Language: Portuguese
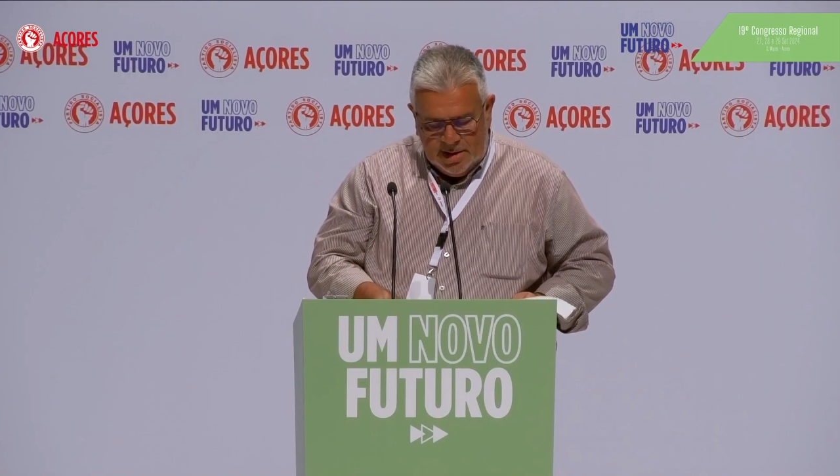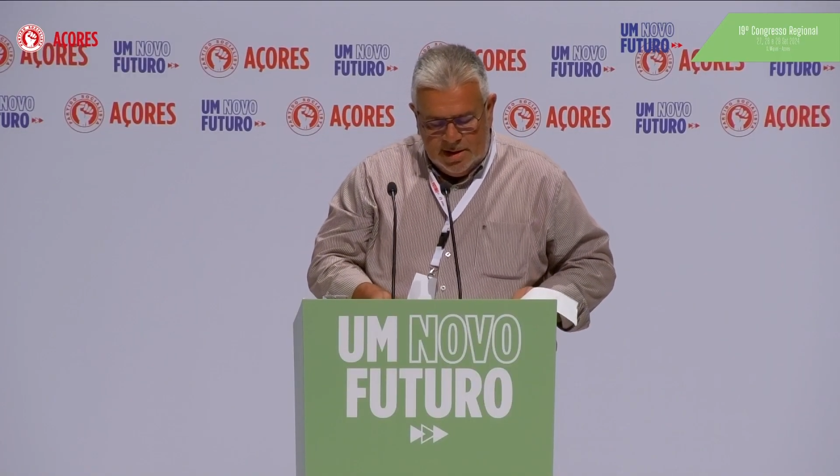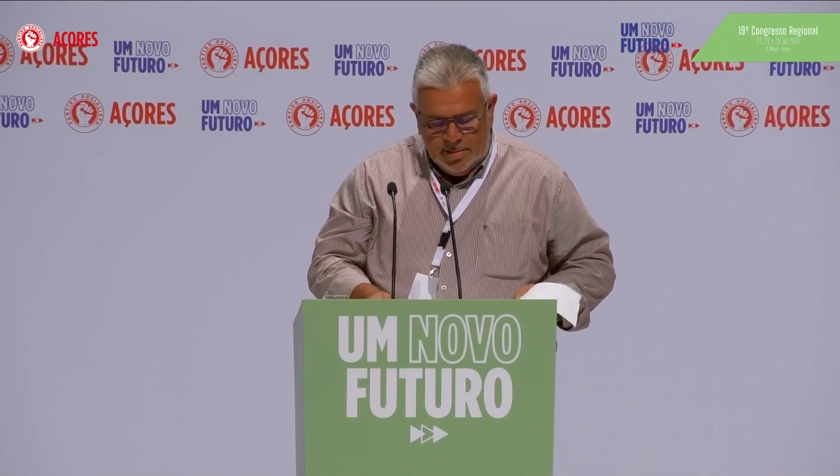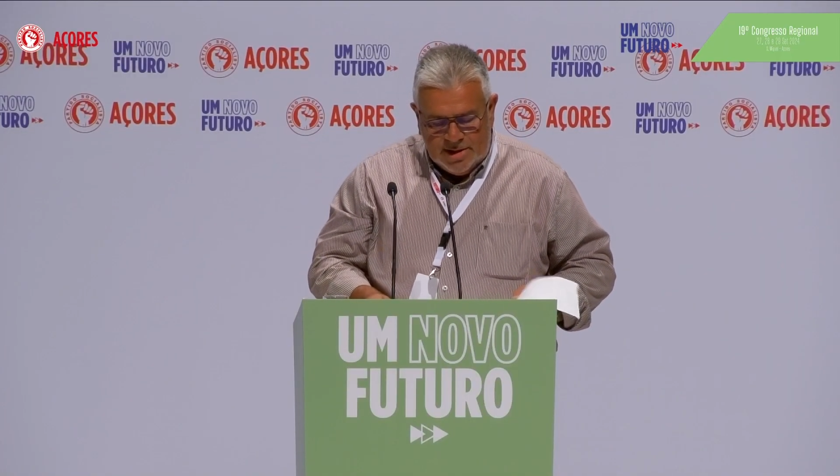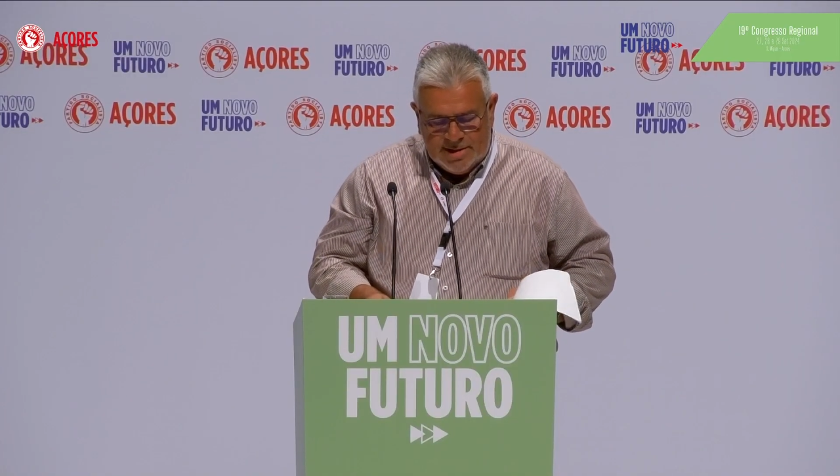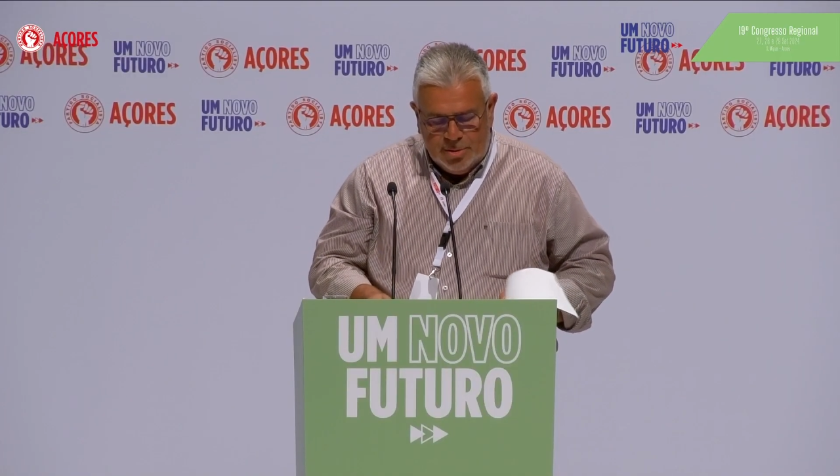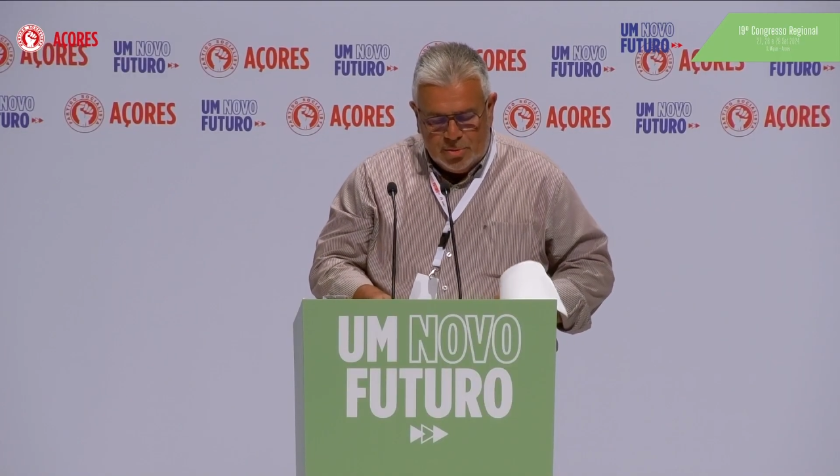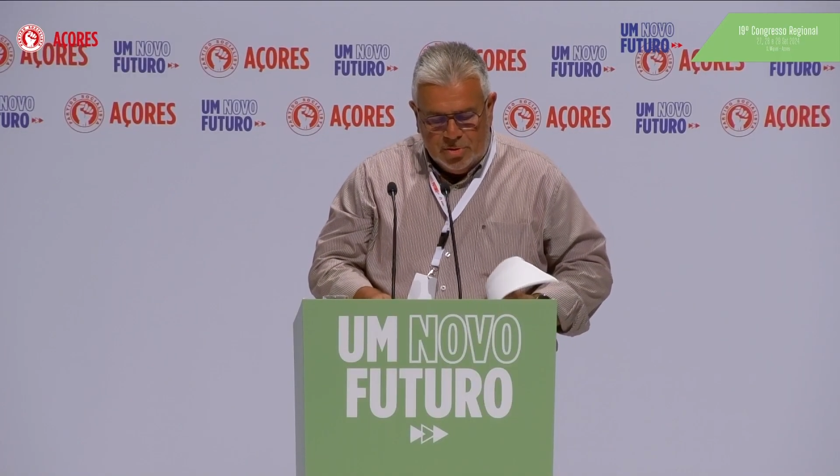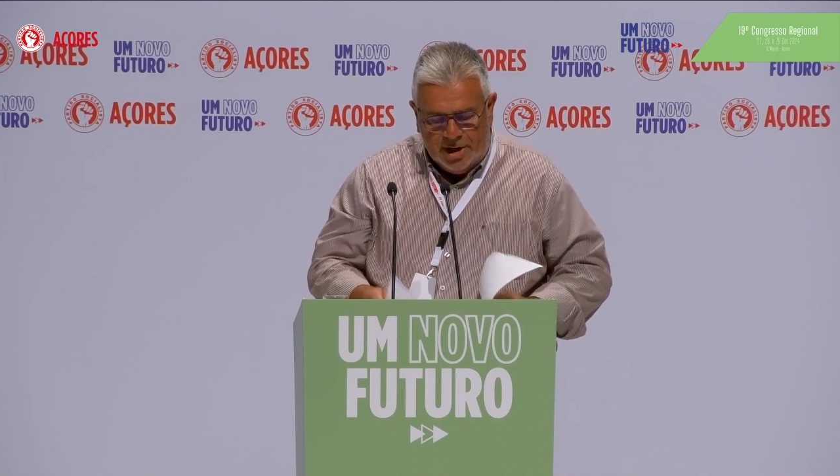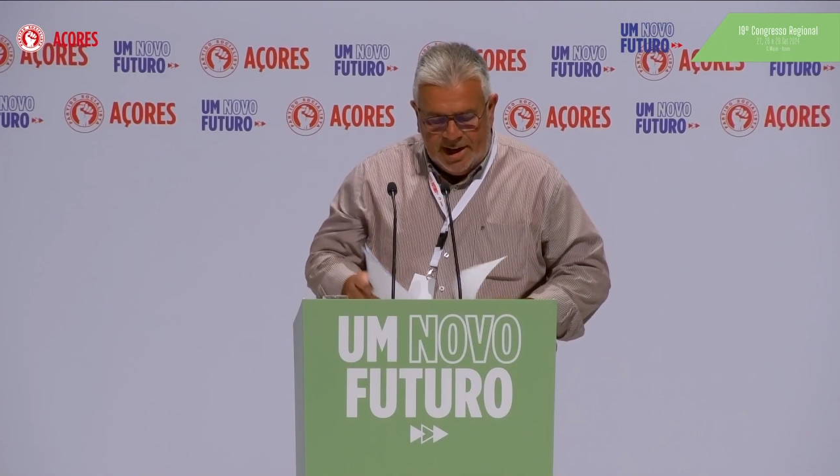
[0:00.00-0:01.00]
da Mesa do
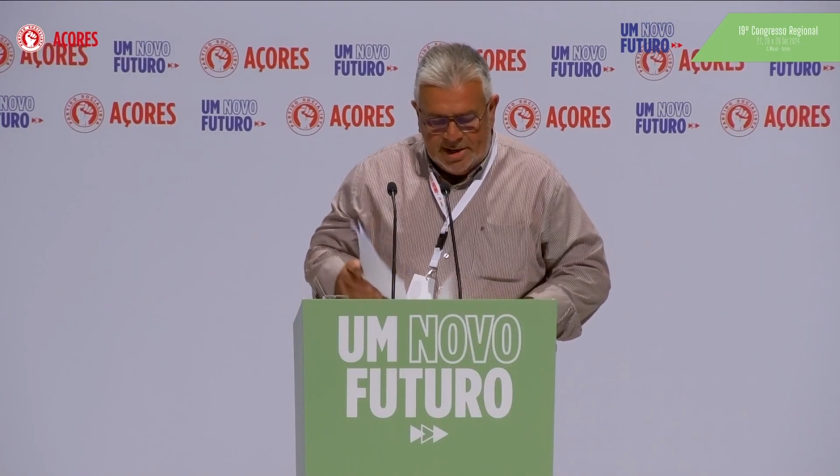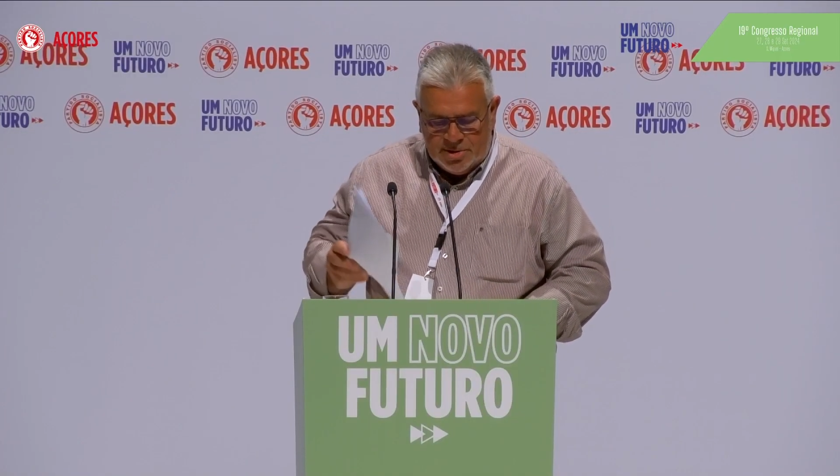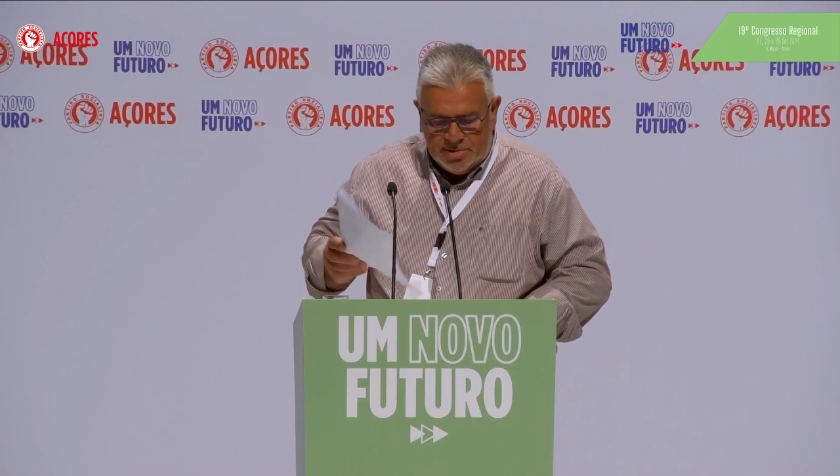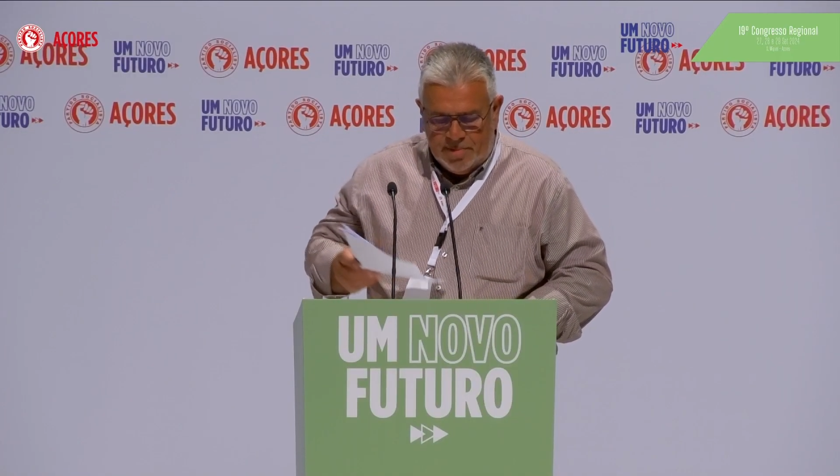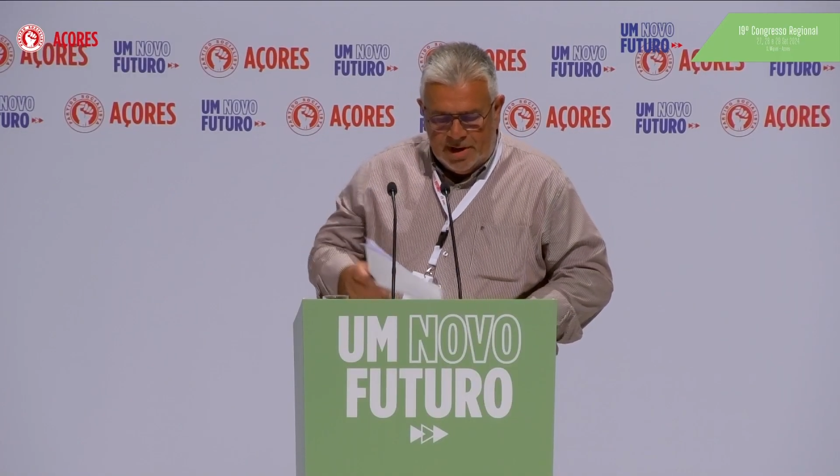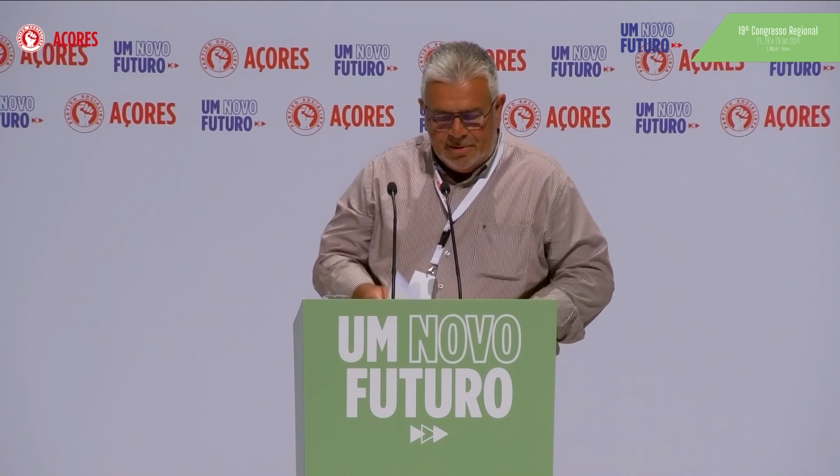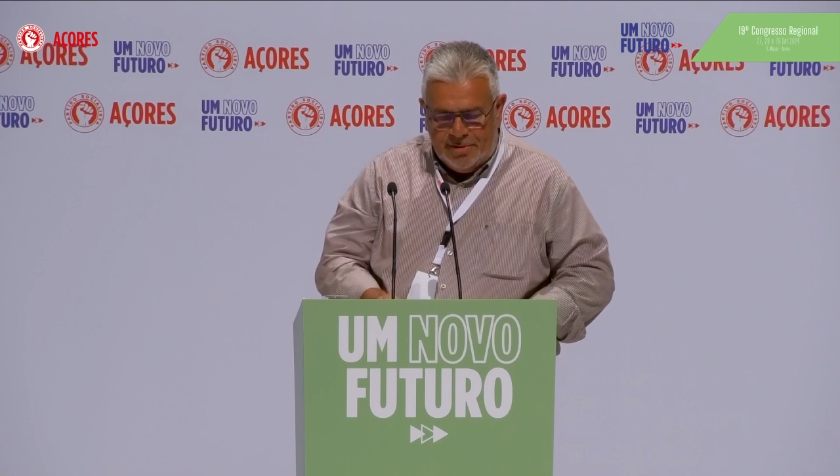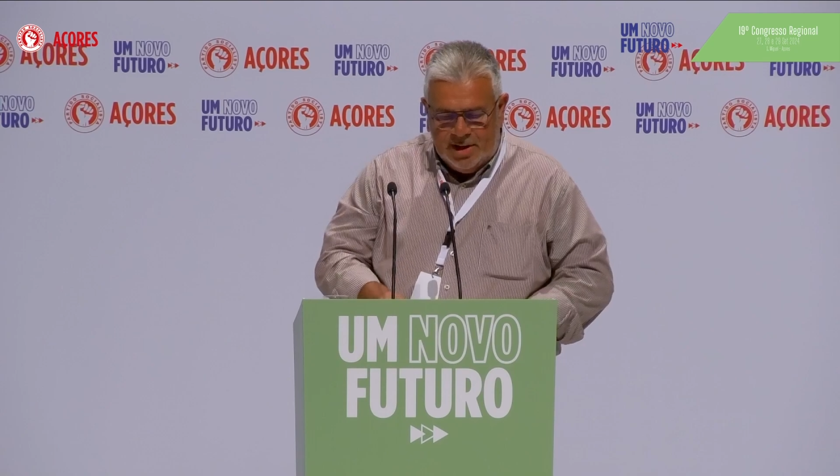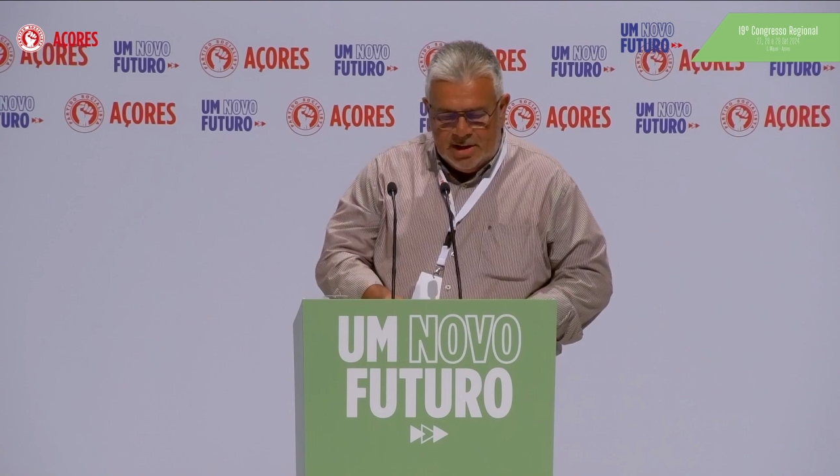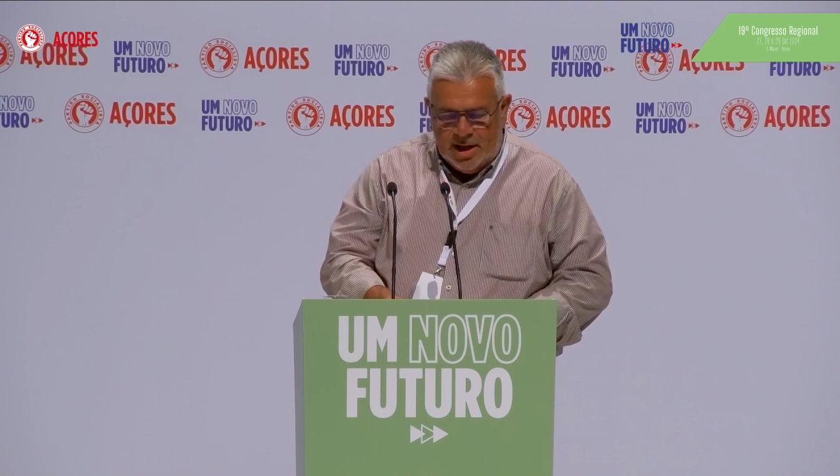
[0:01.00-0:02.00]
Congresso, para que
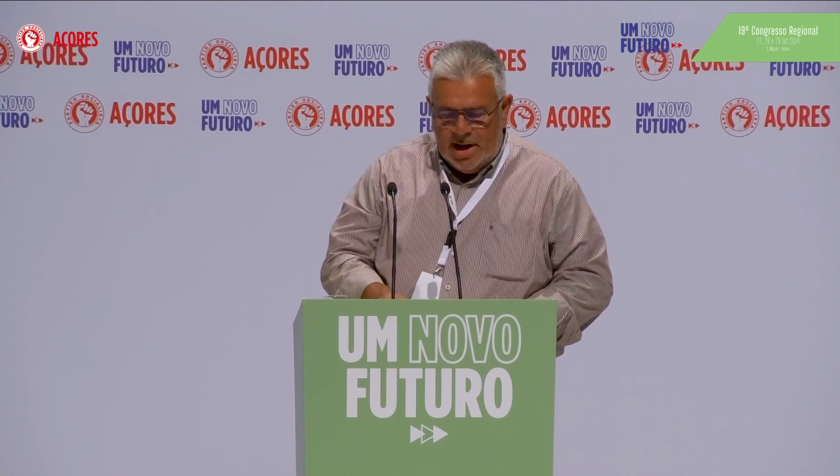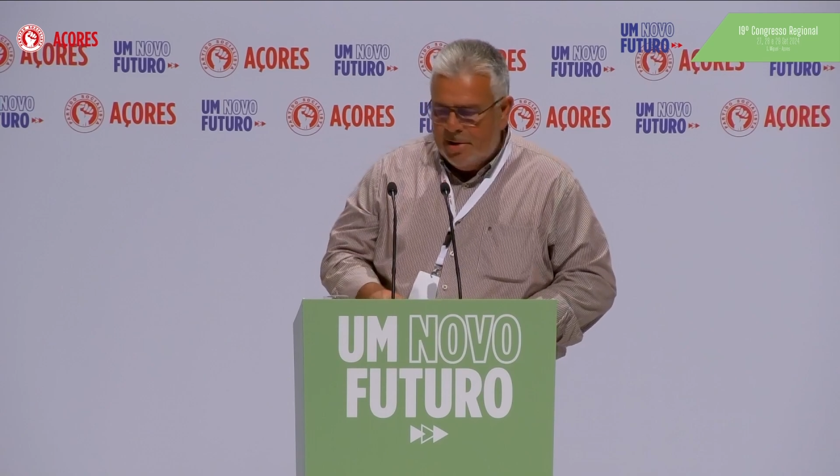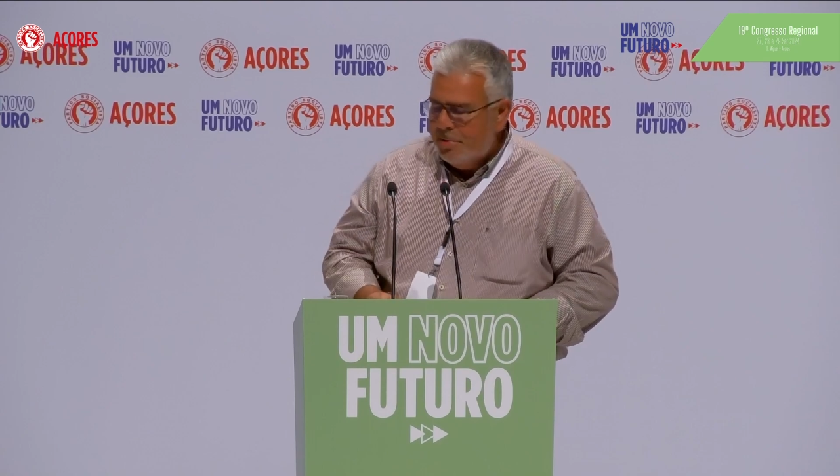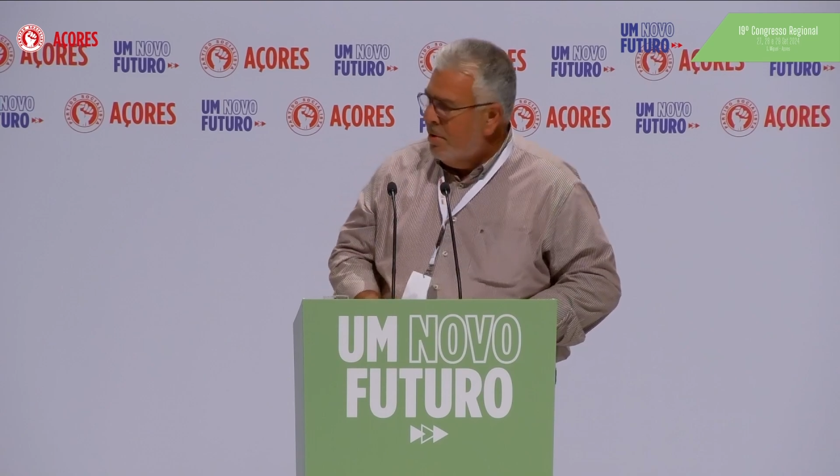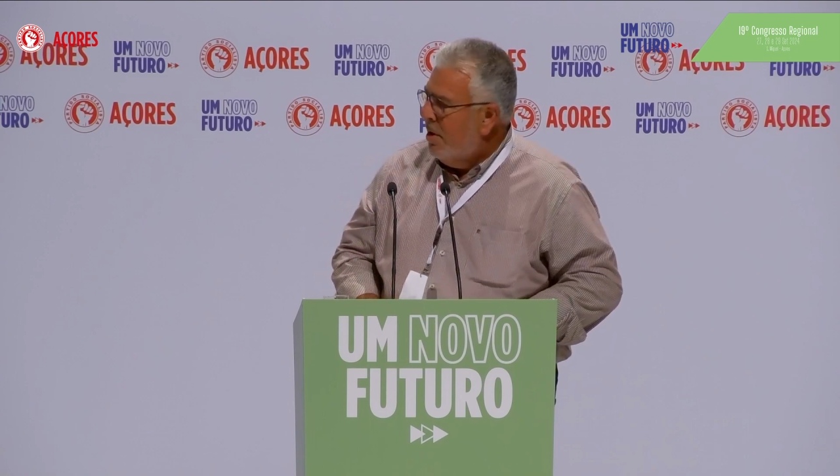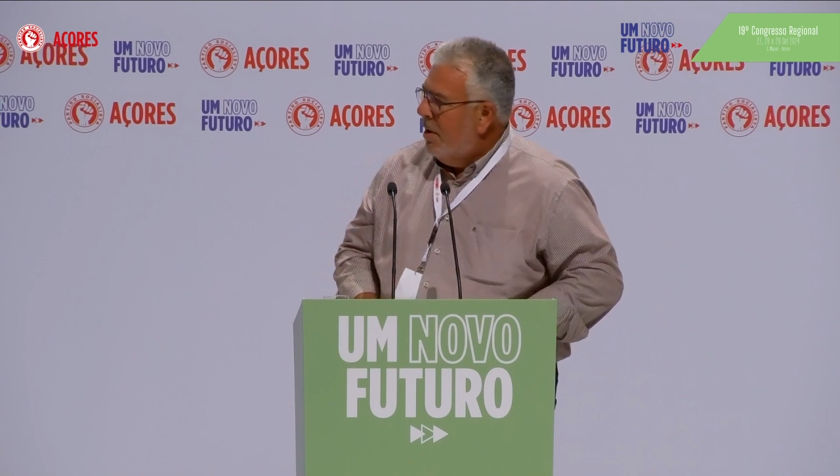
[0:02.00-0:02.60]
fique claro,